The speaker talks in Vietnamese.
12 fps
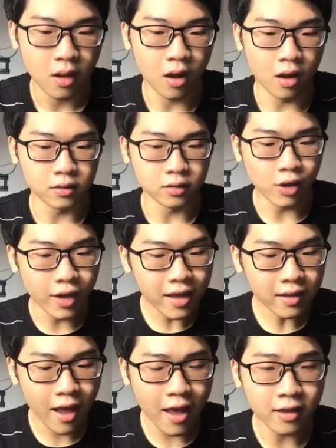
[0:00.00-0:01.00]
À, người khác
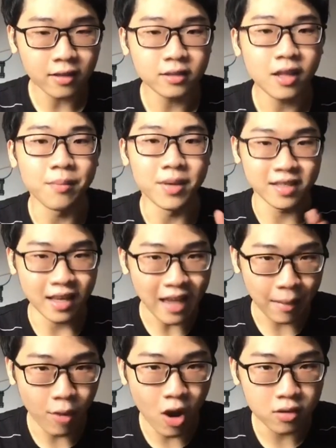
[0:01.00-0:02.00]
khen thì mình sẽ
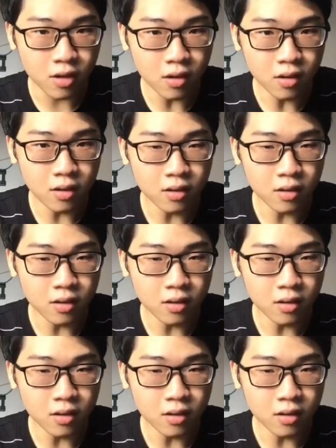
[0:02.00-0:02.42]
cảm ơn chứ,